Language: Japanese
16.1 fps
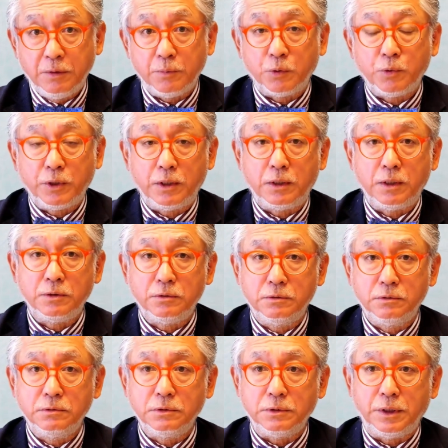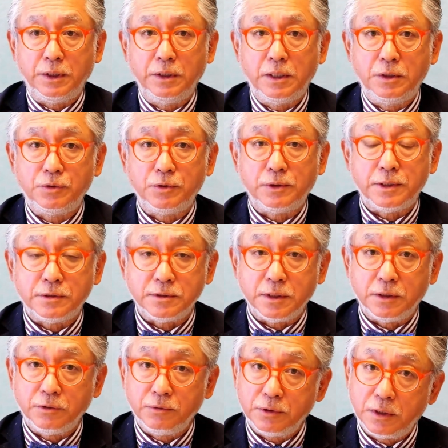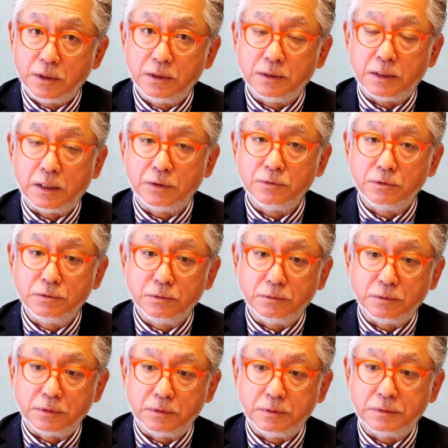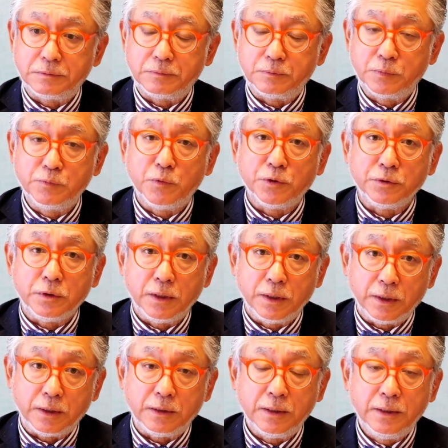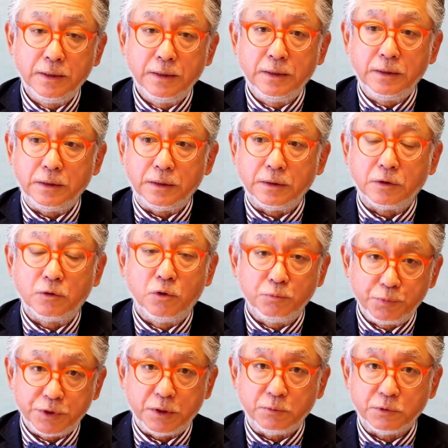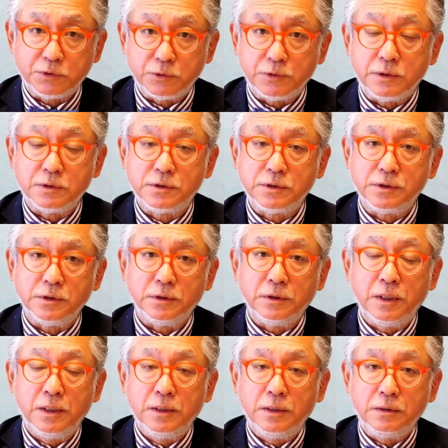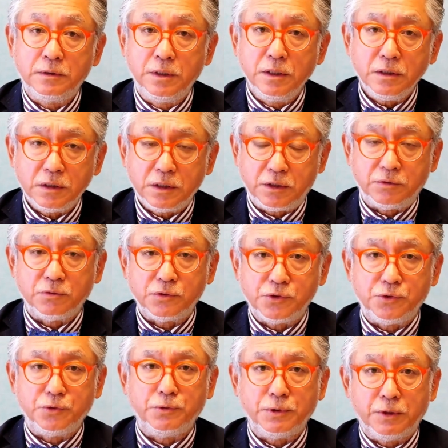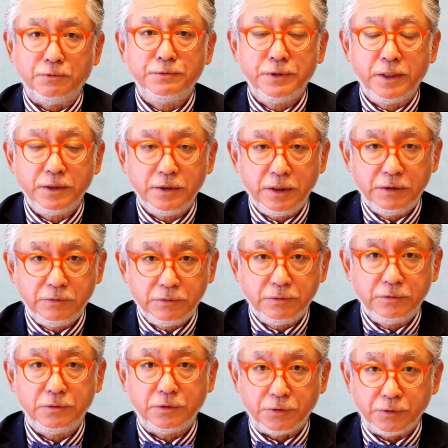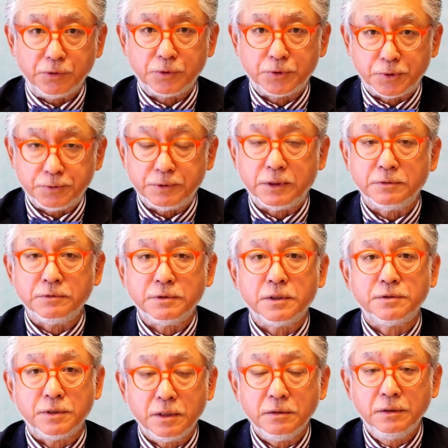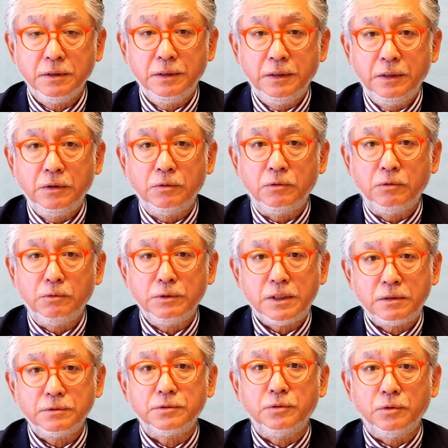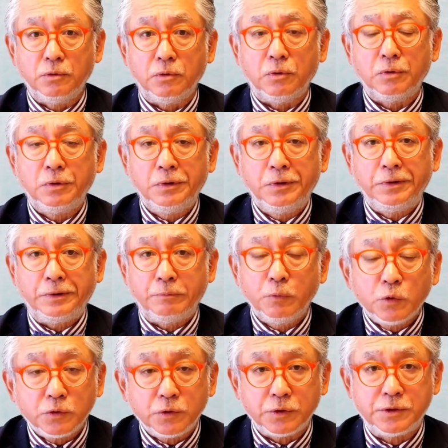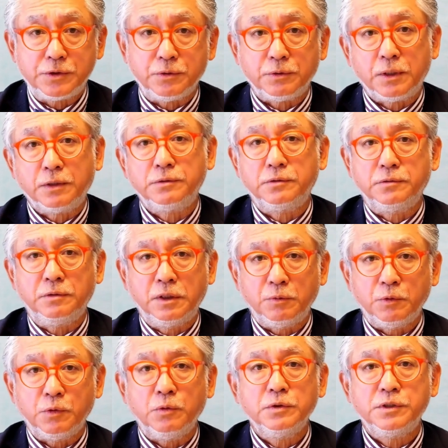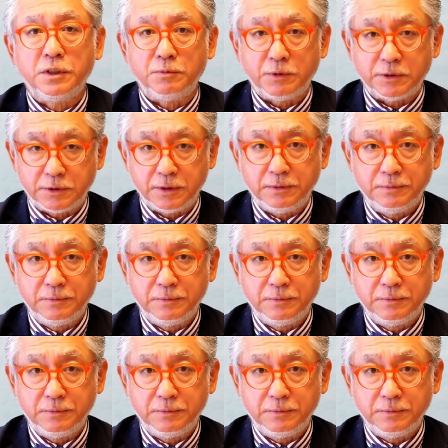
まあ、これからの AI とかですねいろんなあの部門でコンピューターもそうですし電気の需要が増えていくという予測があるんですね。こうなるともっと必要になってくるかもしれません。